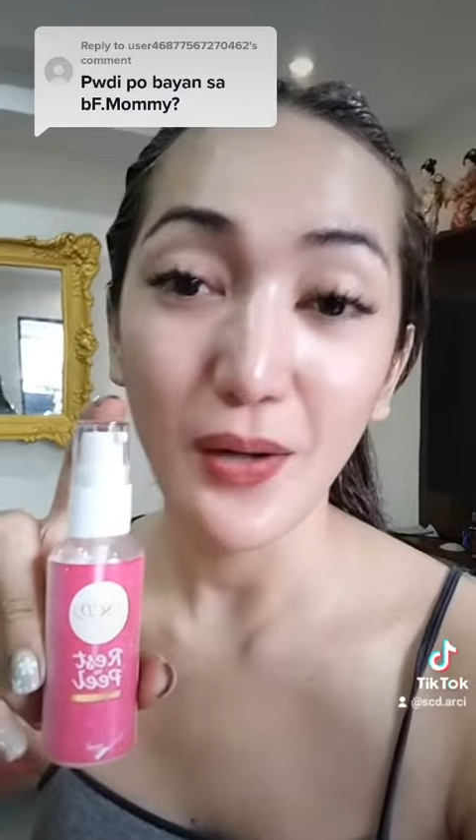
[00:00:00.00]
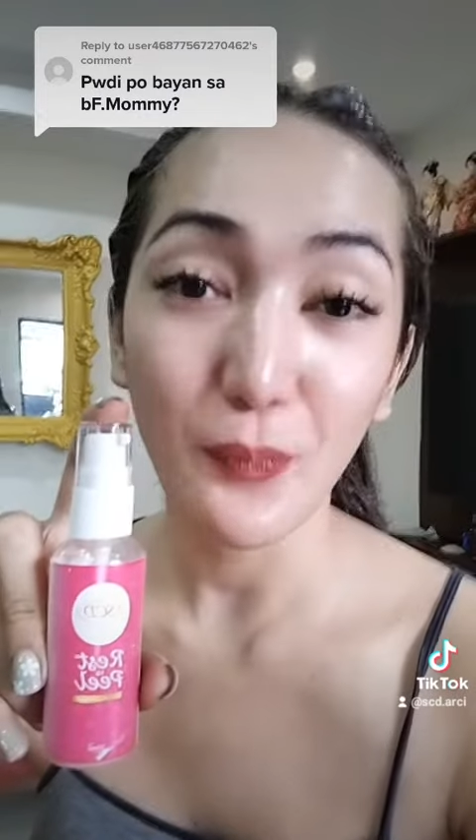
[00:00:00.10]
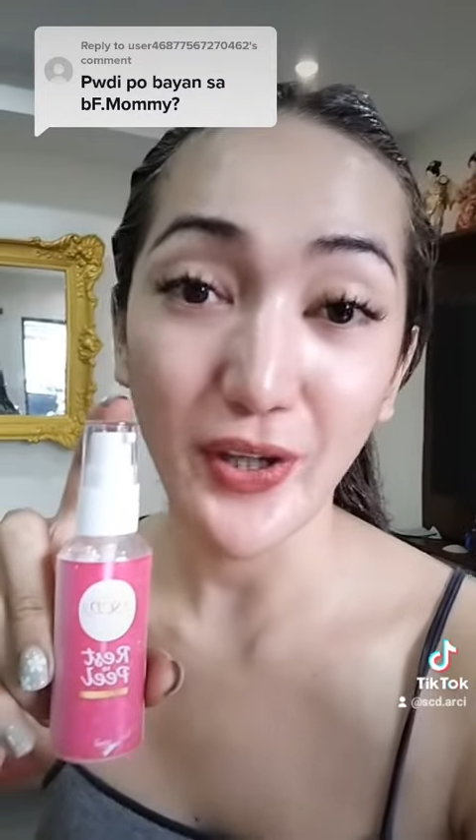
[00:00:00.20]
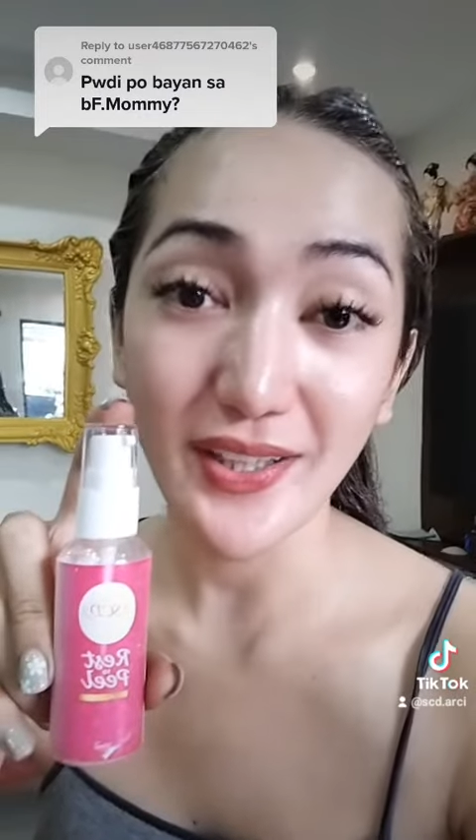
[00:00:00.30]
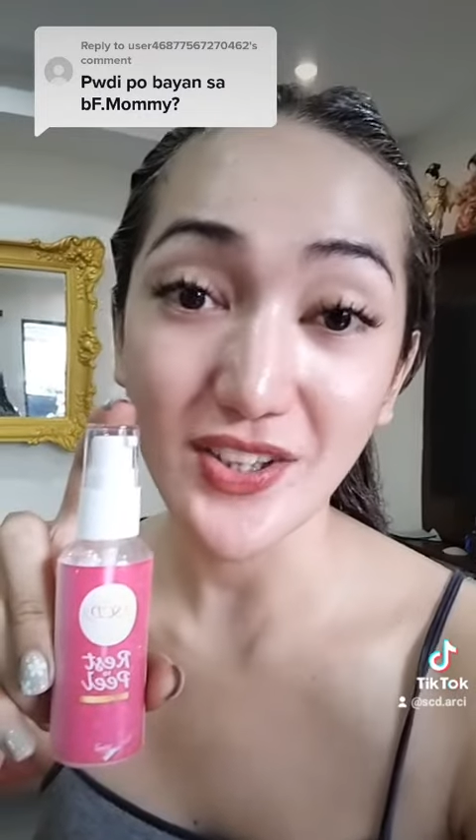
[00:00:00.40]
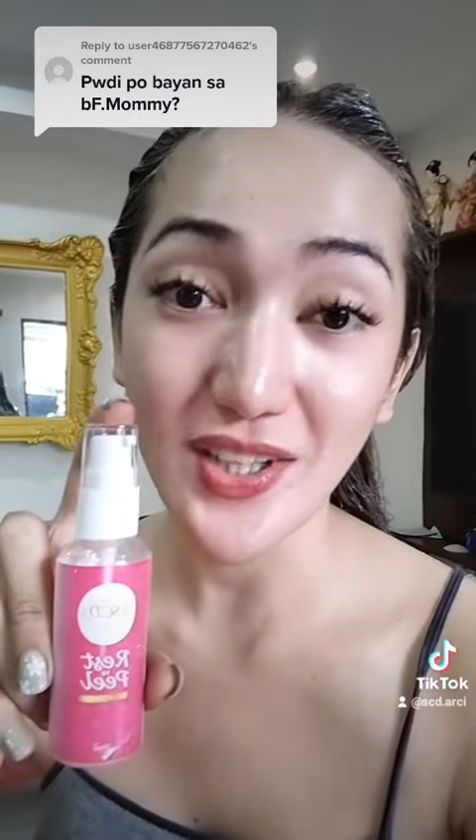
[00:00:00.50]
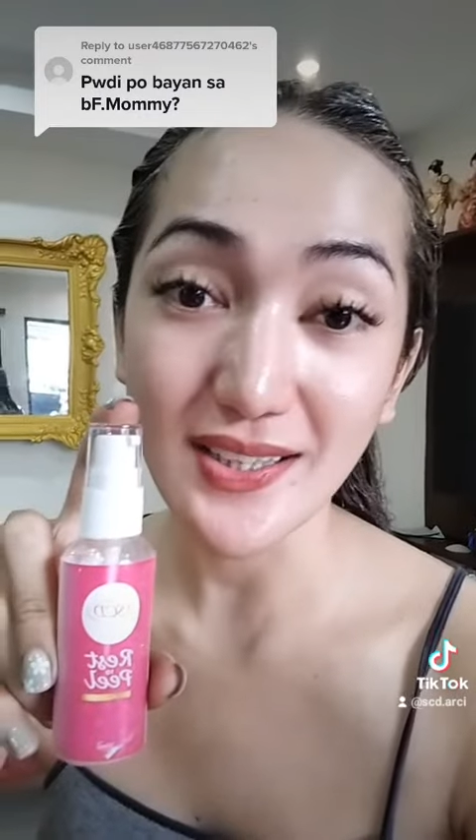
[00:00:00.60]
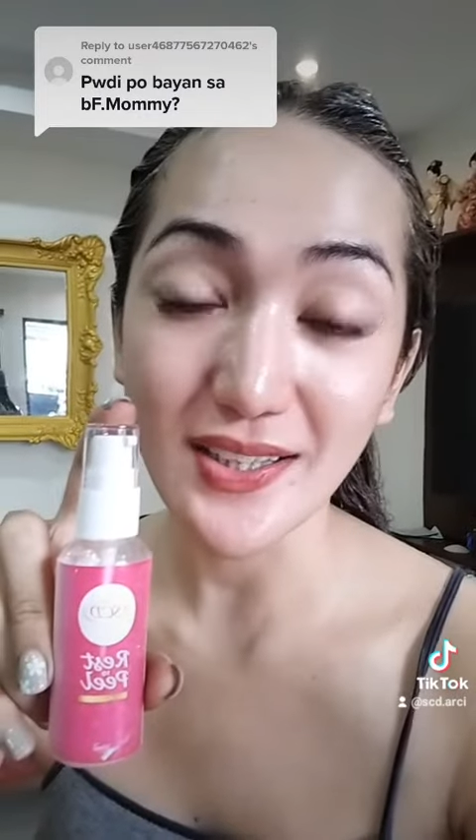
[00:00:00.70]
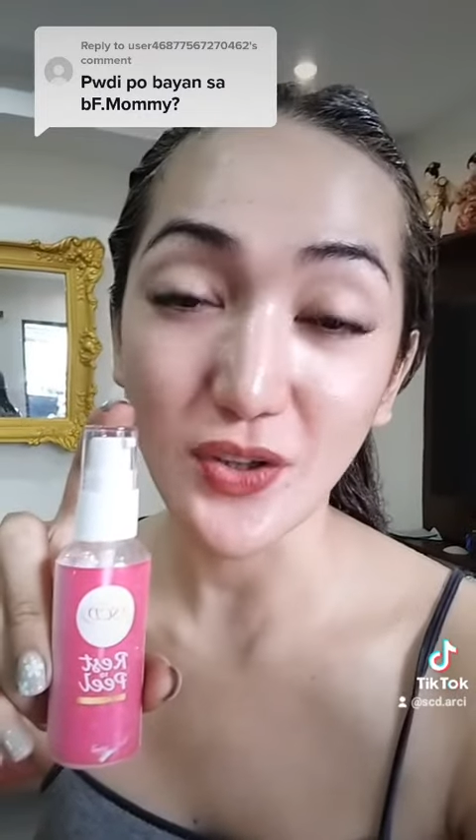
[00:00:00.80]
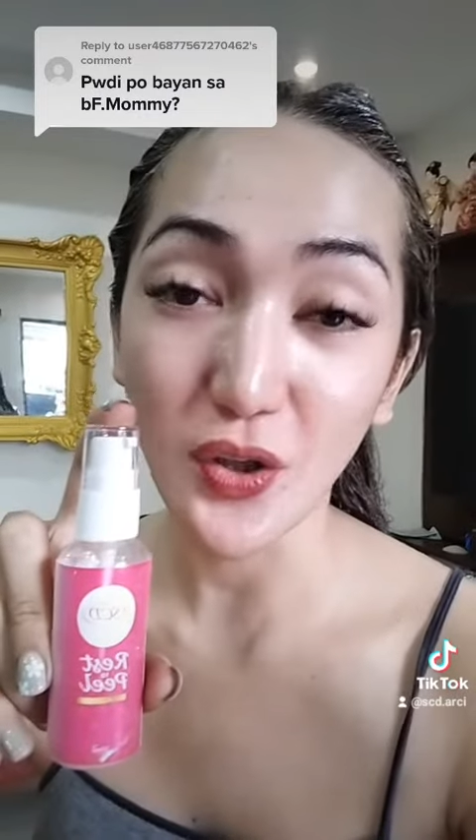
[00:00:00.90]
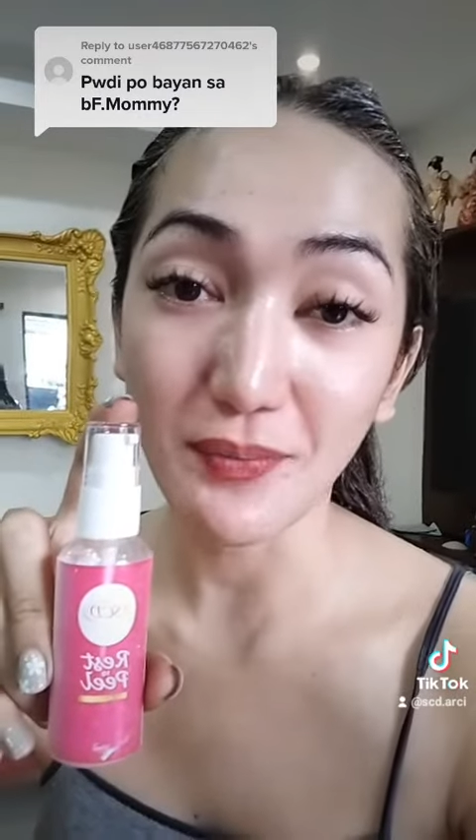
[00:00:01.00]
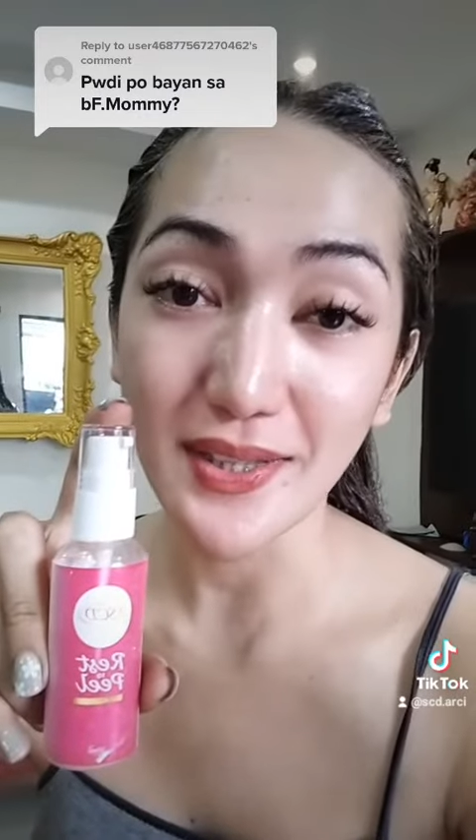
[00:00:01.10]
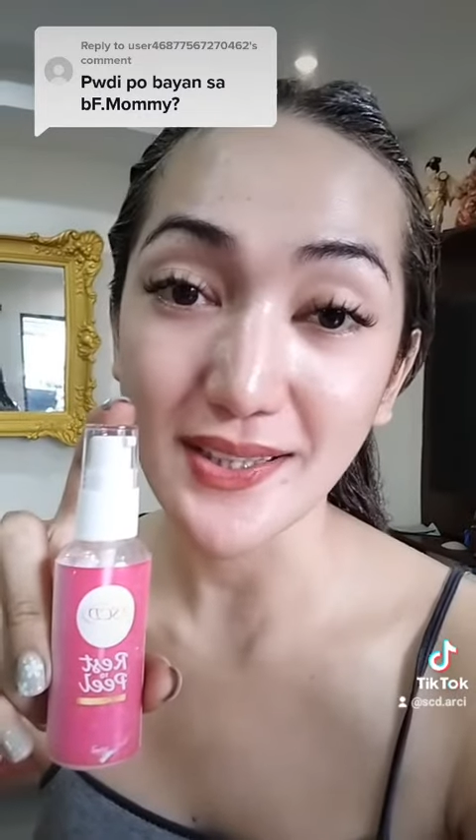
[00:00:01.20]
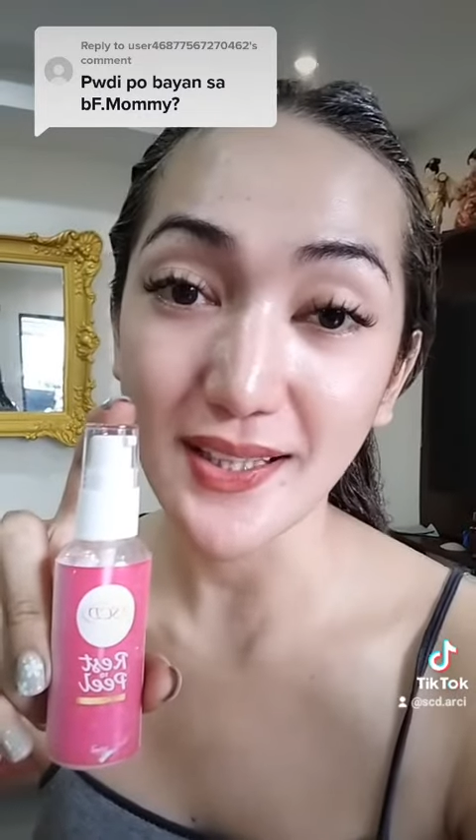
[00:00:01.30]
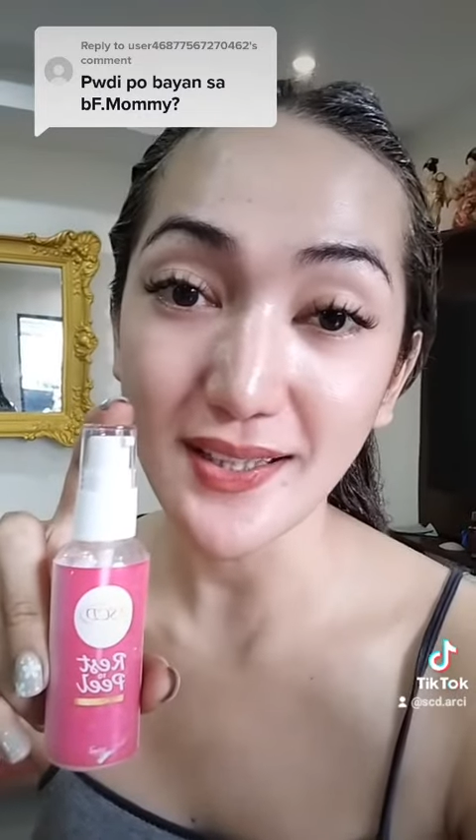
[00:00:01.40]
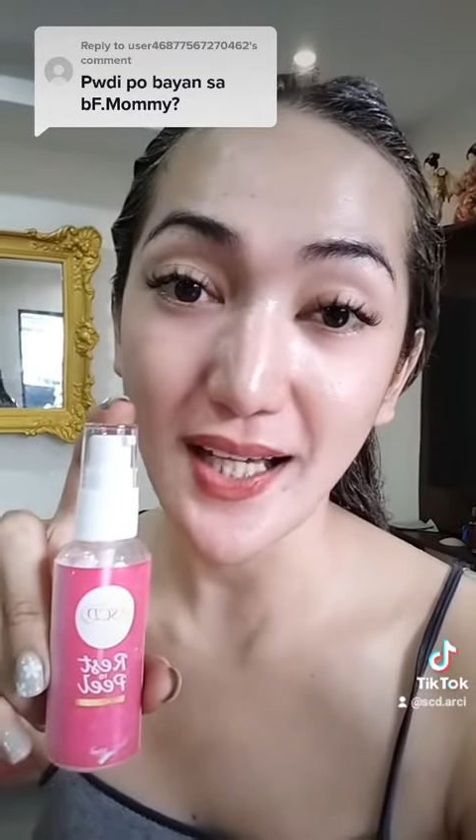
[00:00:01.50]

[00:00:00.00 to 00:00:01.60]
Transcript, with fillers: Pwede siya sa normal skin